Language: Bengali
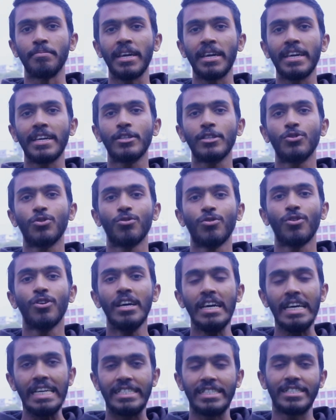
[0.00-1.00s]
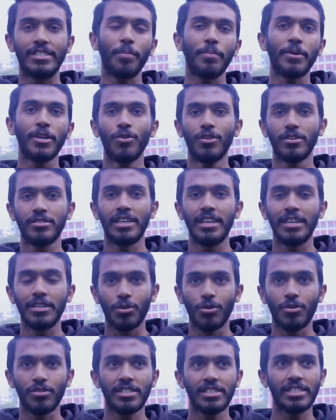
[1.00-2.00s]
মেকিংয়ের জন্য যে টপিকগুলো
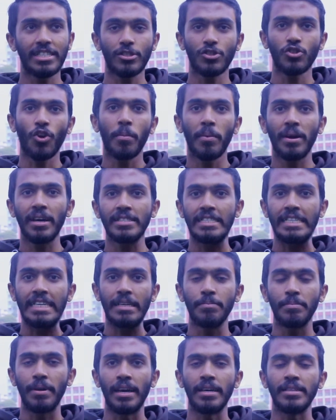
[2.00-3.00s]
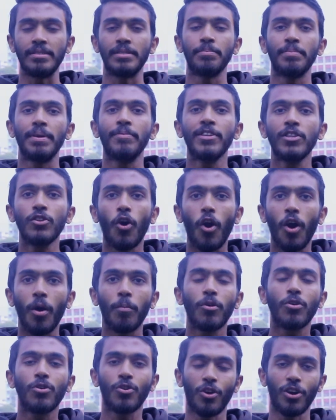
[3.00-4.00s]
সিলেক্ট করেছি সেটা সমাজের যে বিভিন্ন
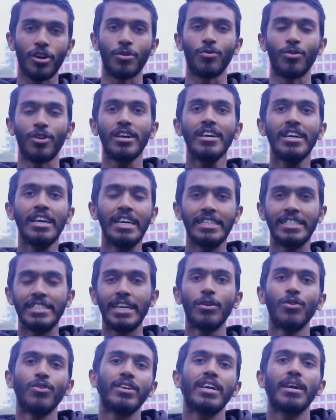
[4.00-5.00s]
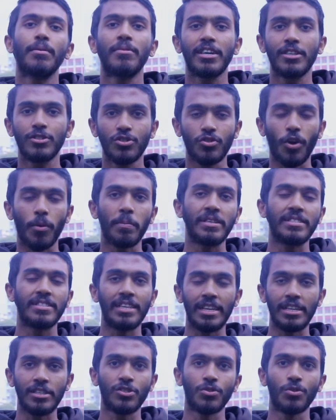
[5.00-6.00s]
অবক্ষয়গুলো সেগুলো নিয়ে আমরা কিছু টপিক
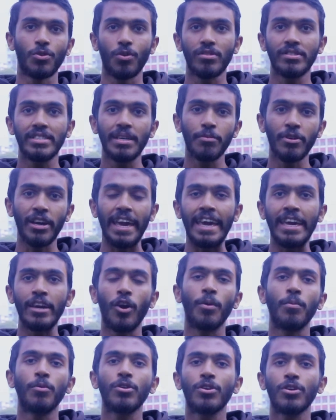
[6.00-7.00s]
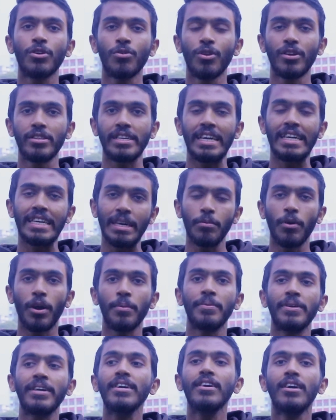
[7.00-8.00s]
সিলেকশন করেছি এবং এই অবক্ষয়গুলো থেকে
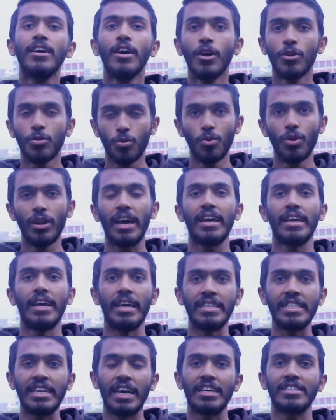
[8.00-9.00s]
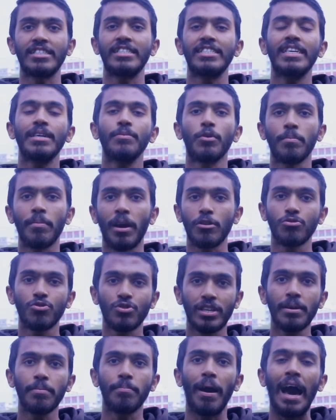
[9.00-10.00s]
কিভাবে তুলে নিয়ে আসা যায় এবং
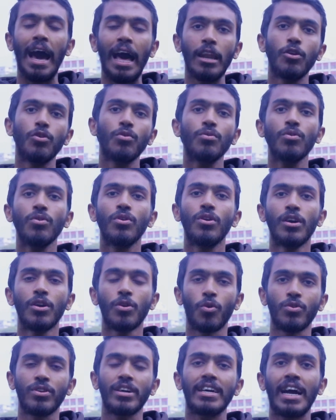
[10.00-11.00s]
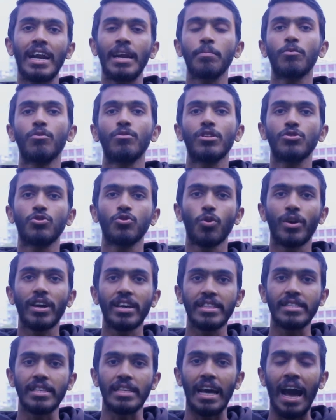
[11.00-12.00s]
মানুষকে ভালো কোনটা খারাপ কোনটা
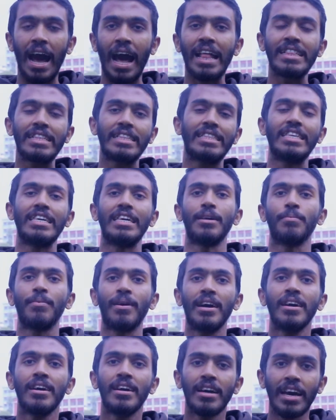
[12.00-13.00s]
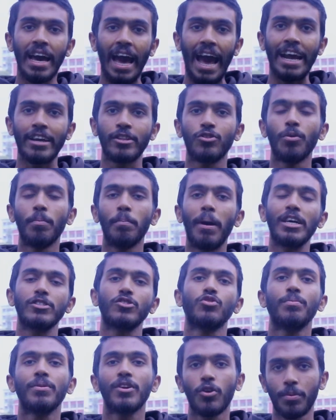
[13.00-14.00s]
চোখে হাত দিয়ে বা একদম
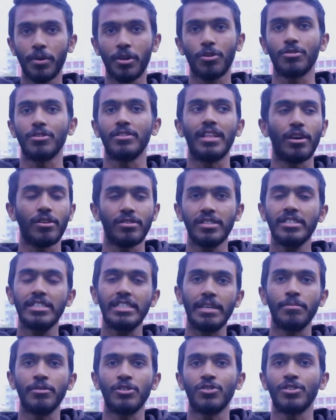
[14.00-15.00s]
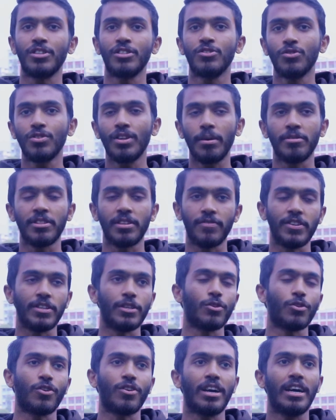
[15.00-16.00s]
বাস্তবিক অভিজ্ঞতা দেওয়া যায় সেই বিষয়টার জন্য আমাদের
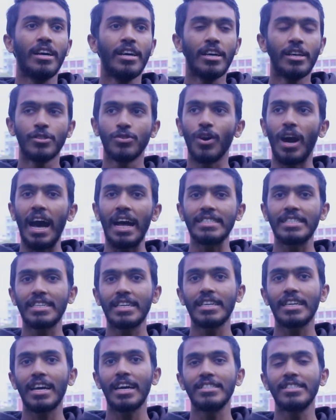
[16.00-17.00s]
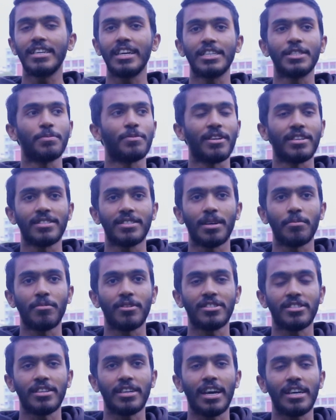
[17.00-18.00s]
ভিডিও করা সো আজকের কাজের এক্সপিরিয়েন্স
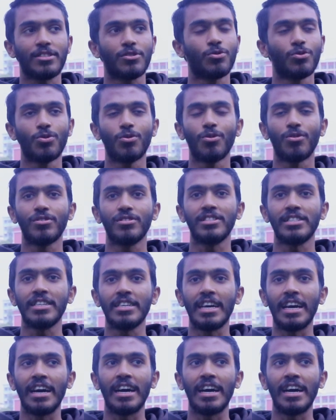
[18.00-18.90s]
আমরা সেই কাজ শুরু করেছি